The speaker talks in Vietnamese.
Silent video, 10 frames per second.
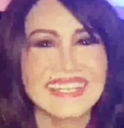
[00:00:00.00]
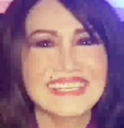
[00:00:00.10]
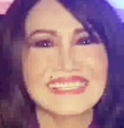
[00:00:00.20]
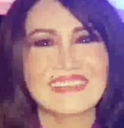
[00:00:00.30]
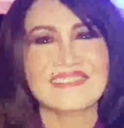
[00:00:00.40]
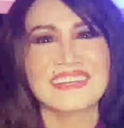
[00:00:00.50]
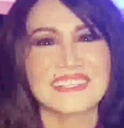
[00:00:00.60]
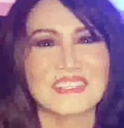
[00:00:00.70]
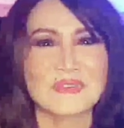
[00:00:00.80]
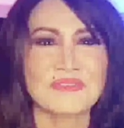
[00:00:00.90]
dạ vâng
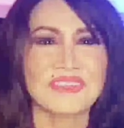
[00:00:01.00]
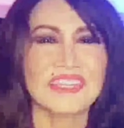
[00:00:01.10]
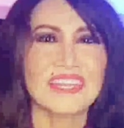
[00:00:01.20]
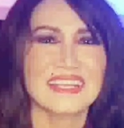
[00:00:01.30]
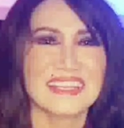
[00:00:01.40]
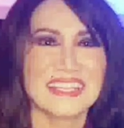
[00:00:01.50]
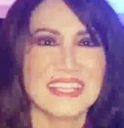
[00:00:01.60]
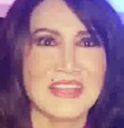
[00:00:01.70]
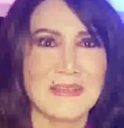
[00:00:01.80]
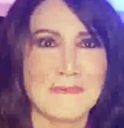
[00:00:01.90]
thưa quý vị thì
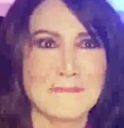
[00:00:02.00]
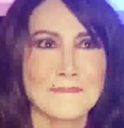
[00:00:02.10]
uh,